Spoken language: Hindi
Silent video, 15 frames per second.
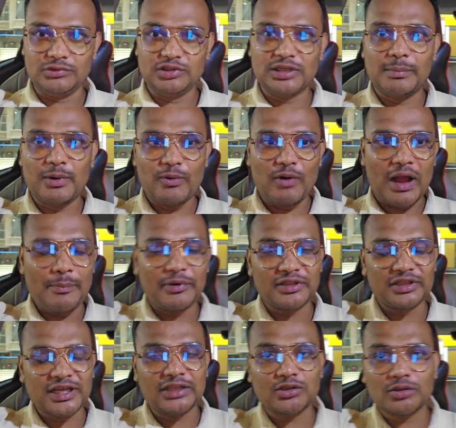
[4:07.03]
जब मैं वहां पे
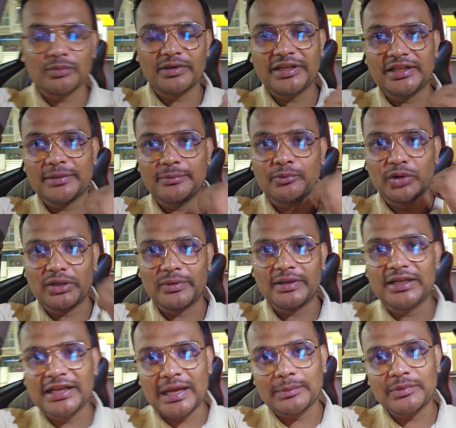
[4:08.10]
था तो मैंने
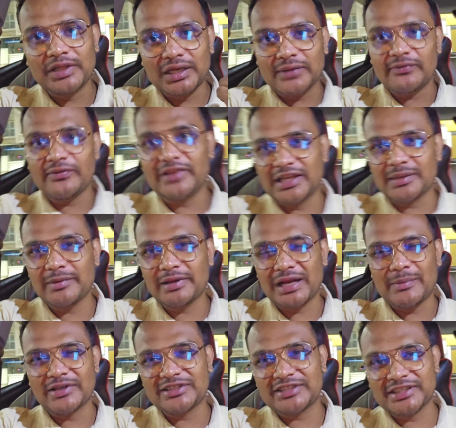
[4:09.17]
बोरीवली नाम देखा फेयर
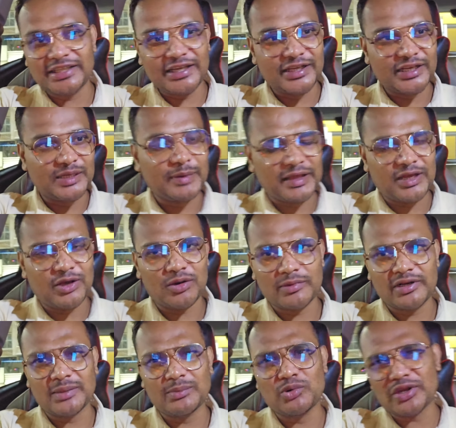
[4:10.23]
बराबर से देख नहीं पाया और
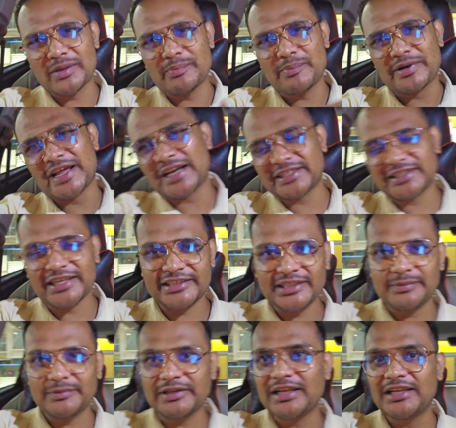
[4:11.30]
मैंने बुकिंग पटाख से
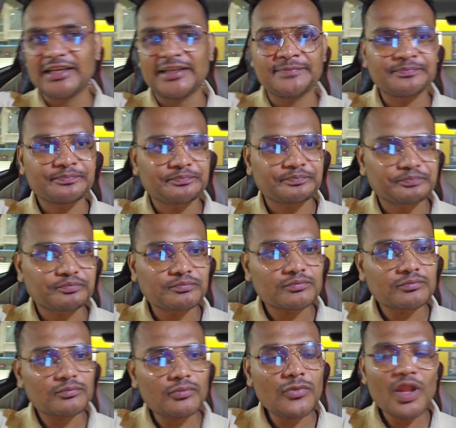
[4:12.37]
एक्सेप्ट कर लिया
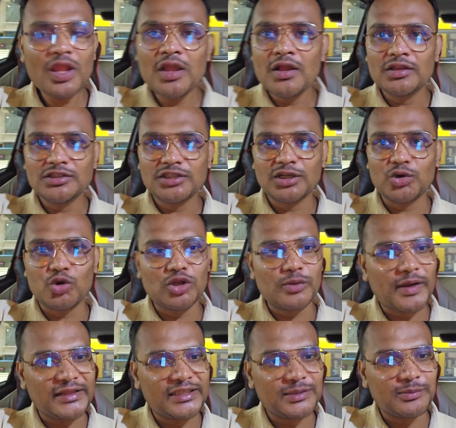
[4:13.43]
चलो कोई
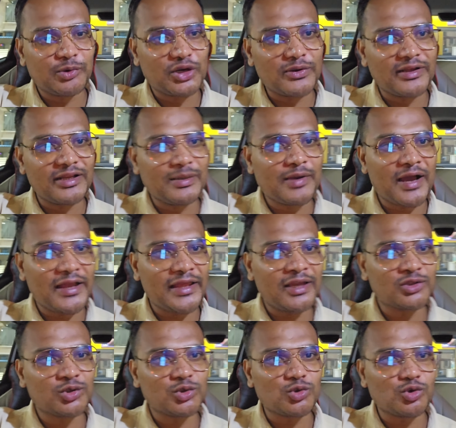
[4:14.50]
बात नहीं बोरीवली में आ
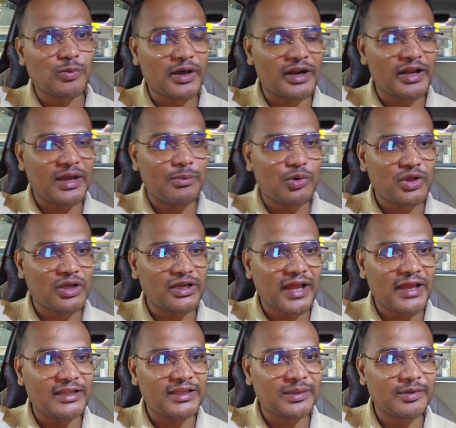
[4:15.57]
गया तो उबर का बुकिंग
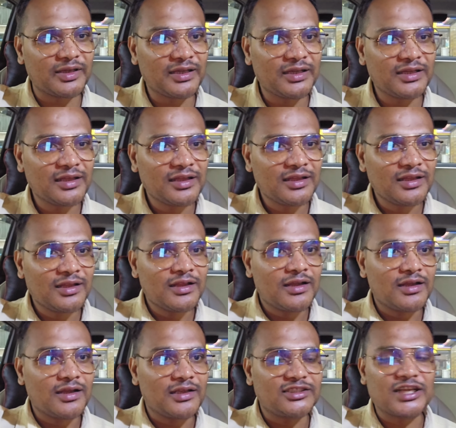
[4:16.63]
लाया था
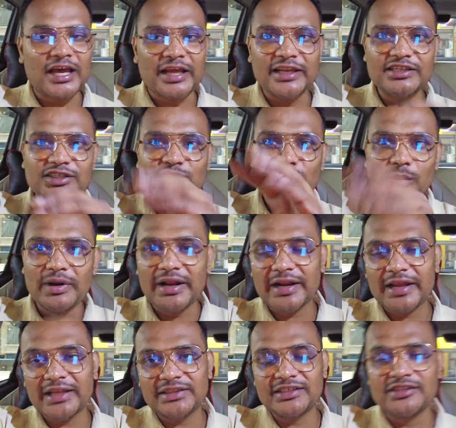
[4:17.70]
मैं चालीस किलोमीटर
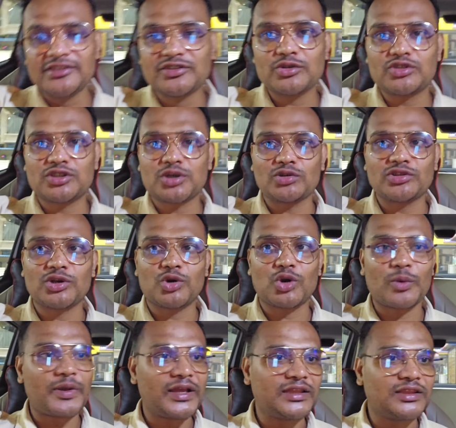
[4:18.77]
का तीन सौ चौसठ
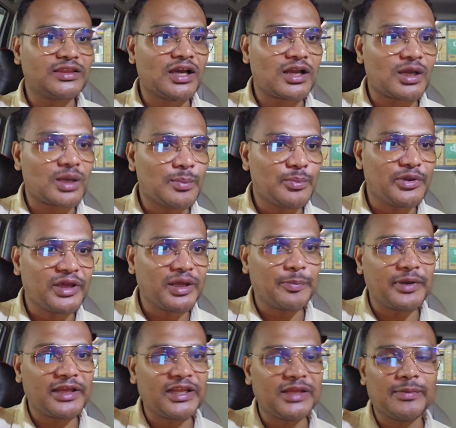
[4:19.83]
रुपया इतना कम फेयर
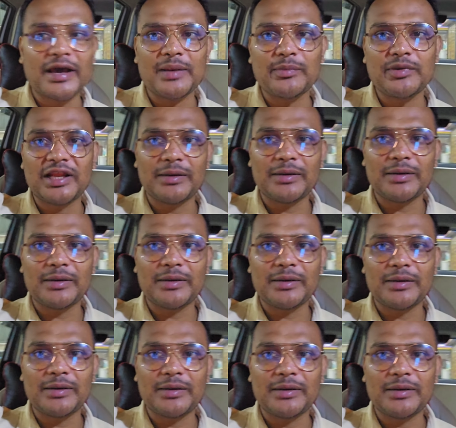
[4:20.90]
पहली बार मिला भाई
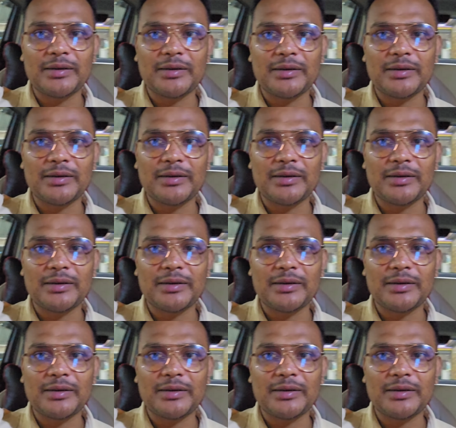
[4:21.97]
मुझे उबर